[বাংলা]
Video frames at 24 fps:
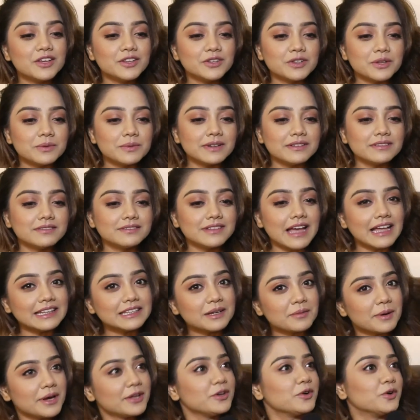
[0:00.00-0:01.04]
তো এবার
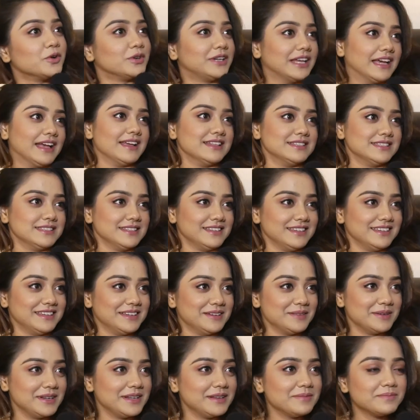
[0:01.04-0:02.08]
দাদাভাই উঠে গেছে
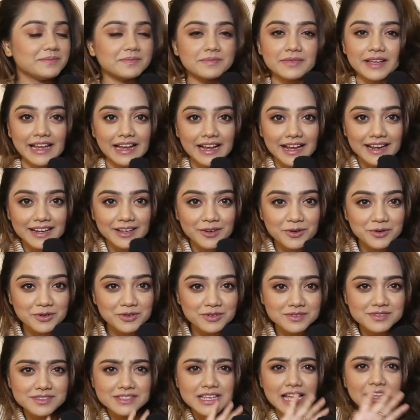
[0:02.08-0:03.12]
মানে এখানে
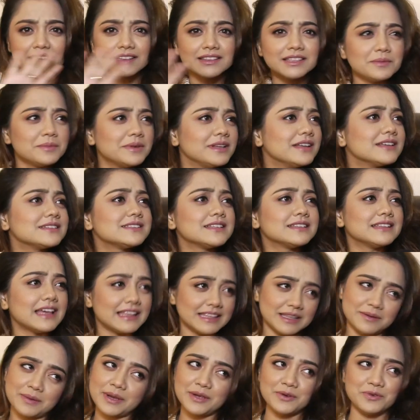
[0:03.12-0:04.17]
কোনো জানতামই না যে
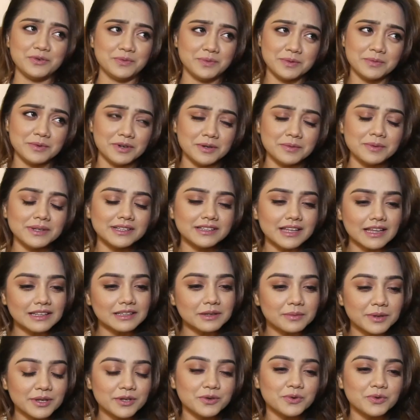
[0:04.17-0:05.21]
দাদাভাই উঠবে বলে এবার
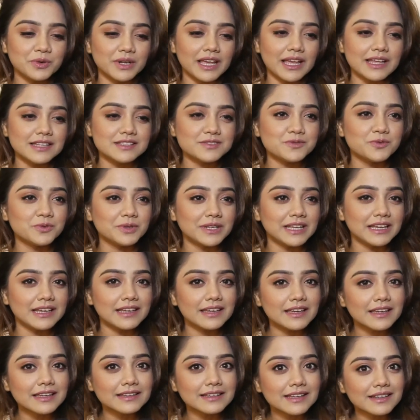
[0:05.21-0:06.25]
দাদাভাই উঠে গেছে উঠে
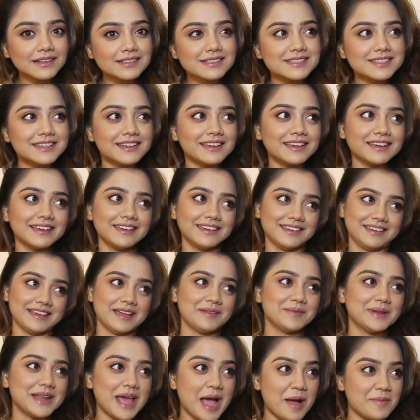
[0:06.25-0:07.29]
গিয়ে দেখছে
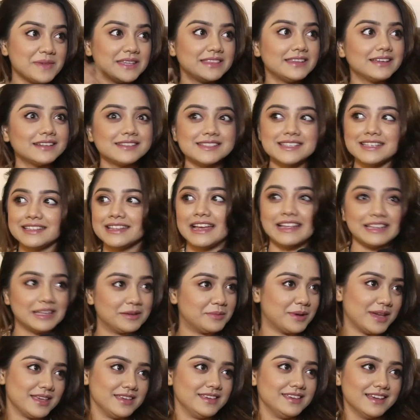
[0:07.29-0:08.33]
মানে আমি দেখছি
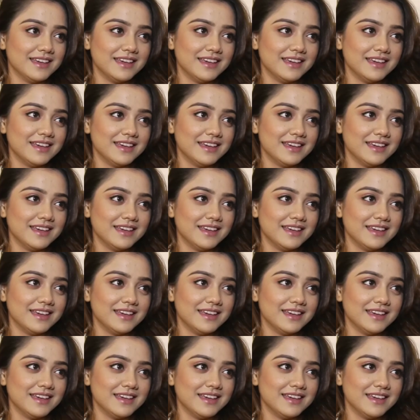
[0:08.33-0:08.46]
দাদাভাই